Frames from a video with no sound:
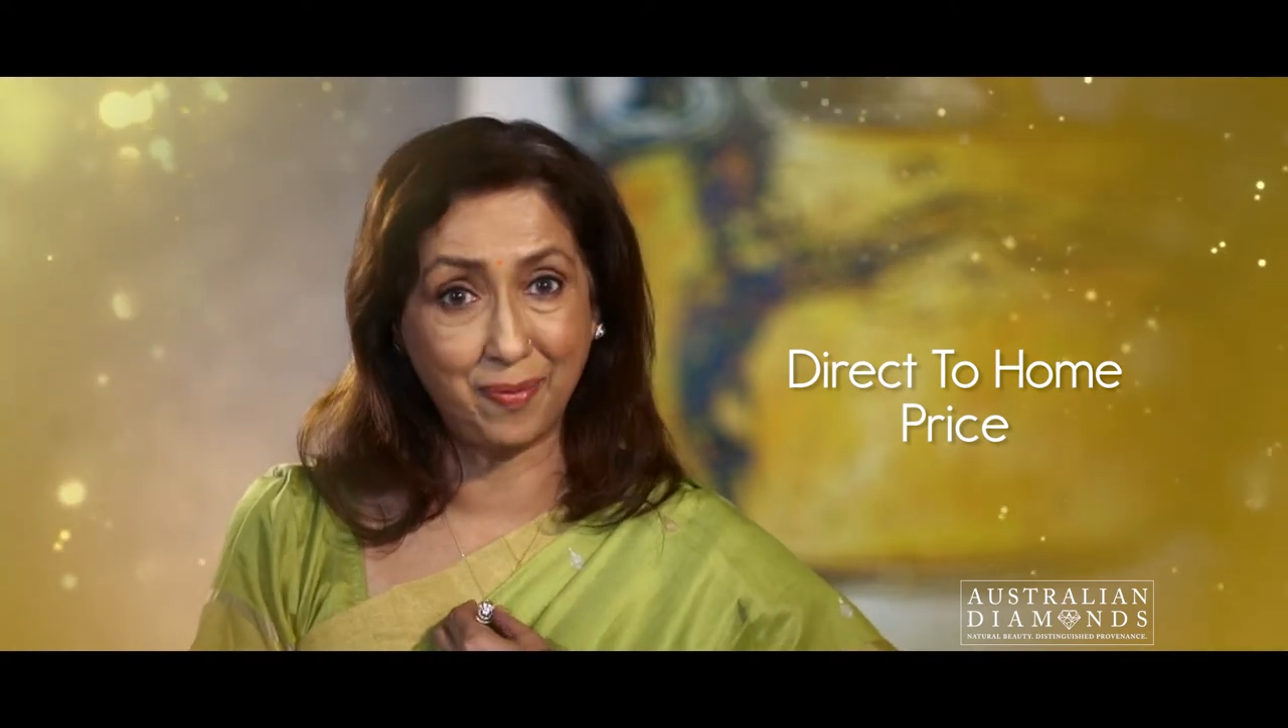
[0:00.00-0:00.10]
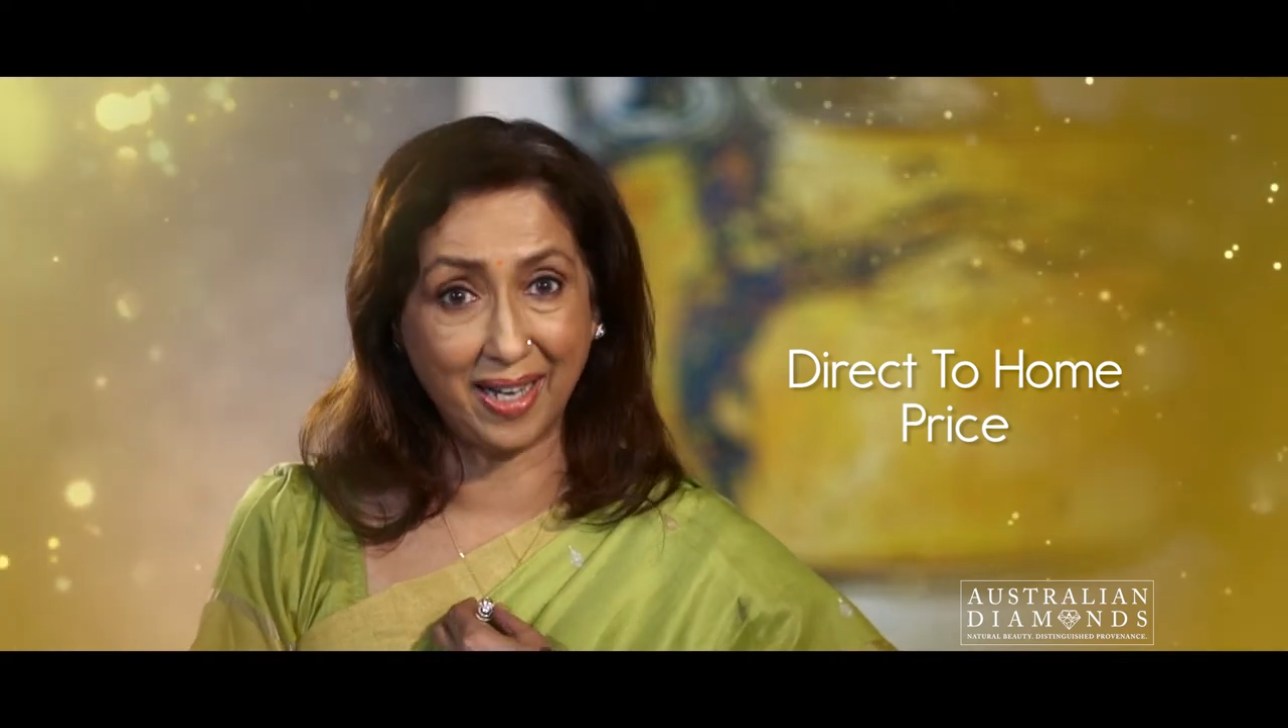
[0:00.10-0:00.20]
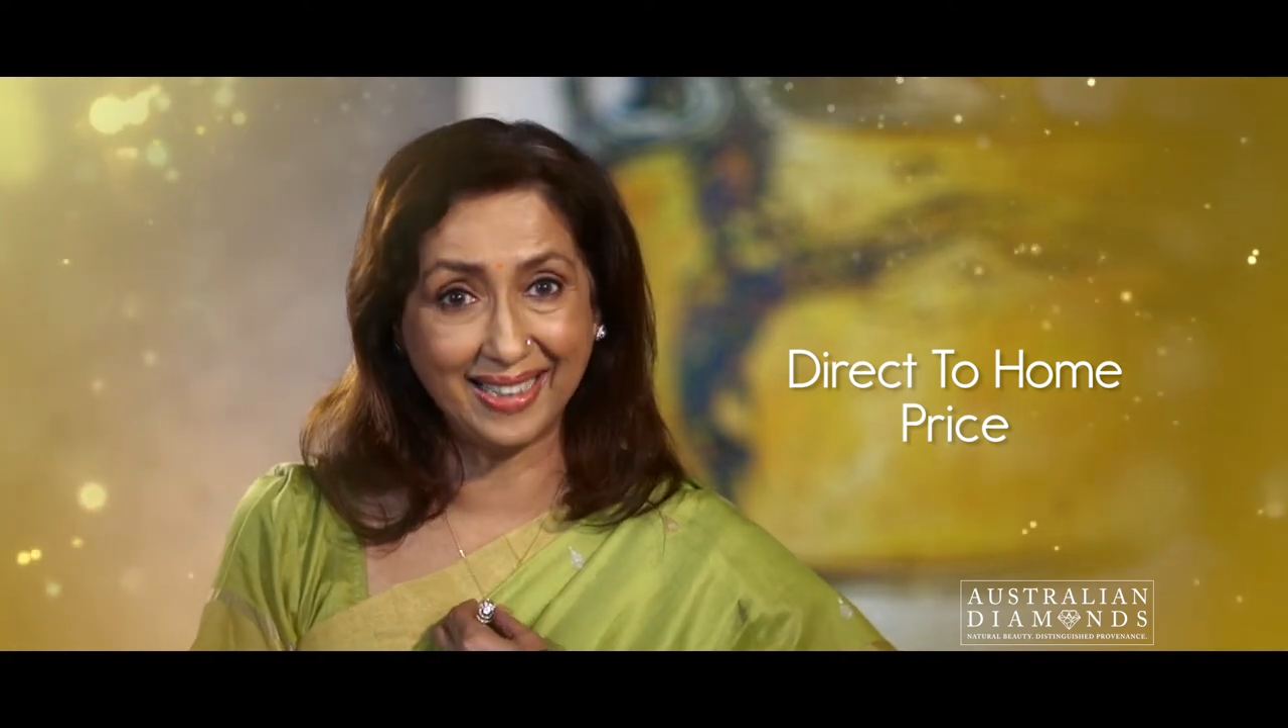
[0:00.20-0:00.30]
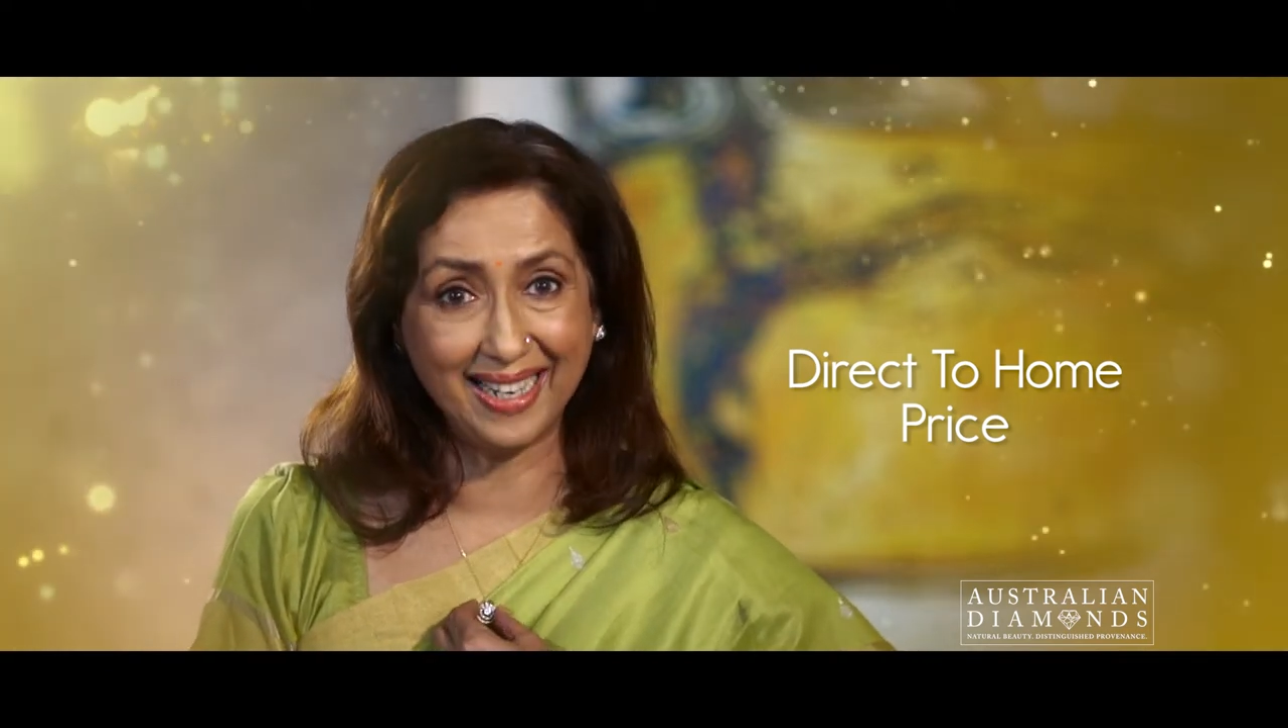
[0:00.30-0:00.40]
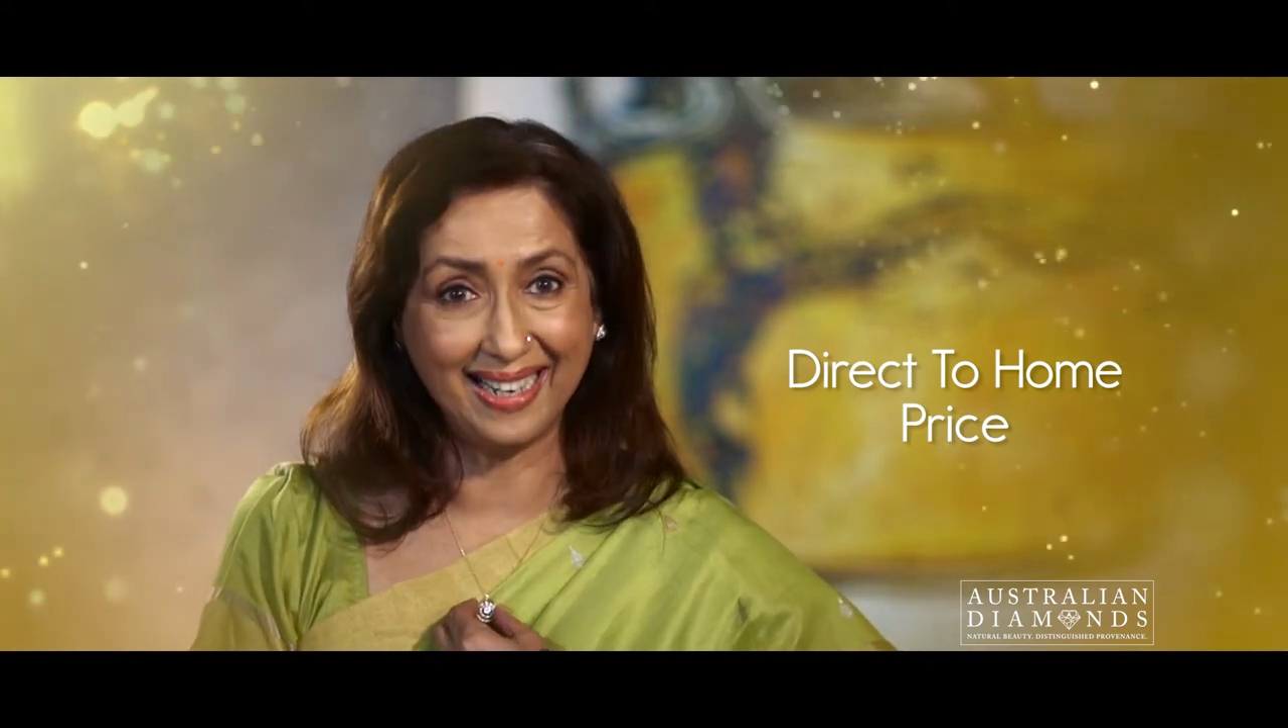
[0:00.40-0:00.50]

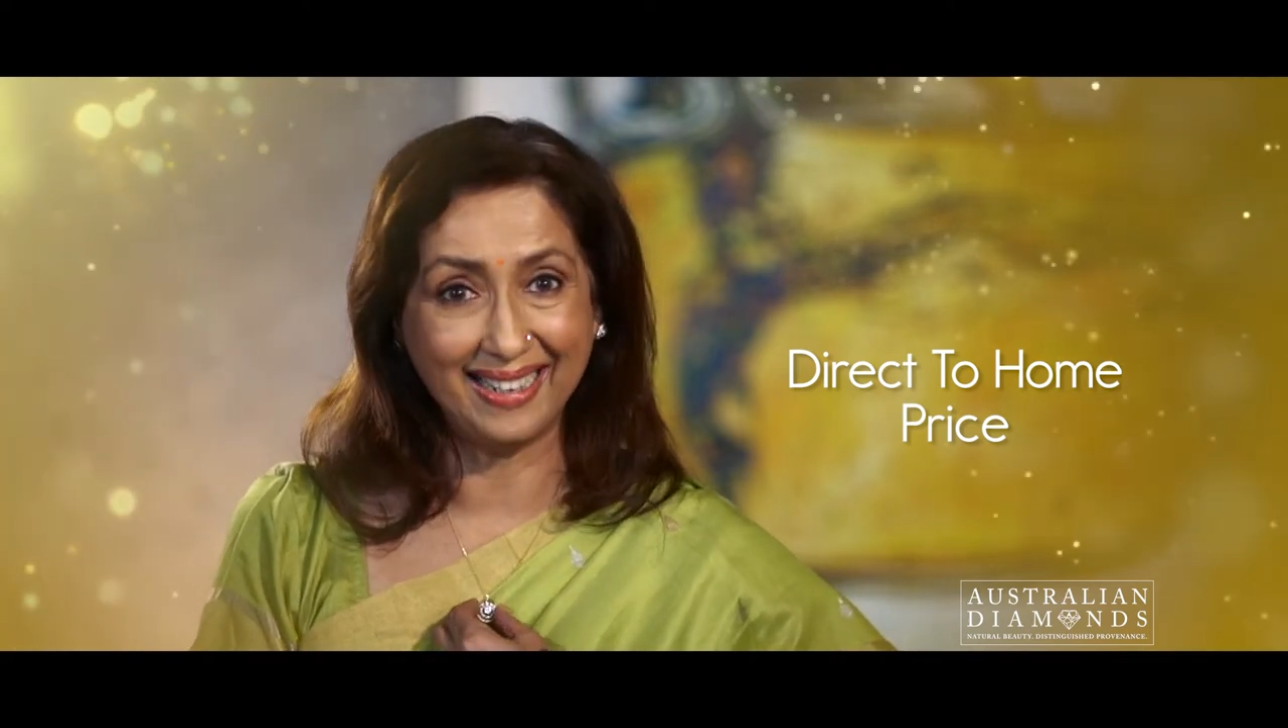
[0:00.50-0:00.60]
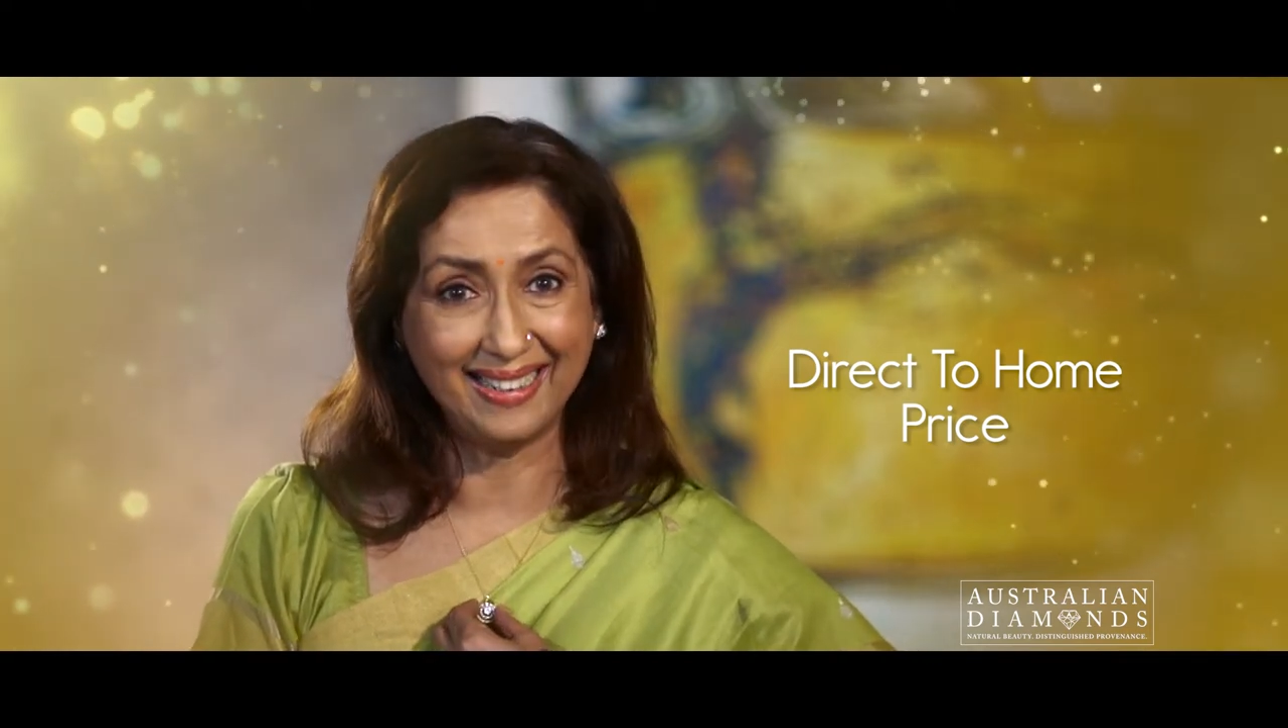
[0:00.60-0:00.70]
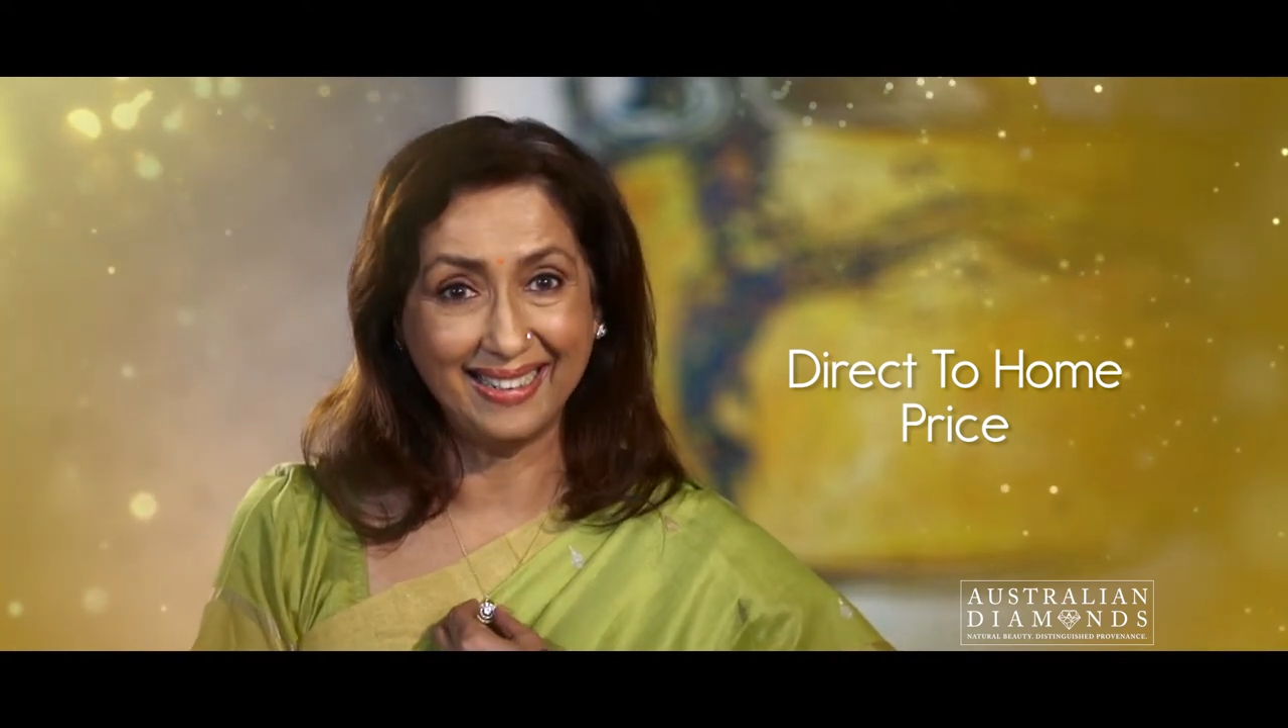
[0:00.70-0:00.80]
पाते हैं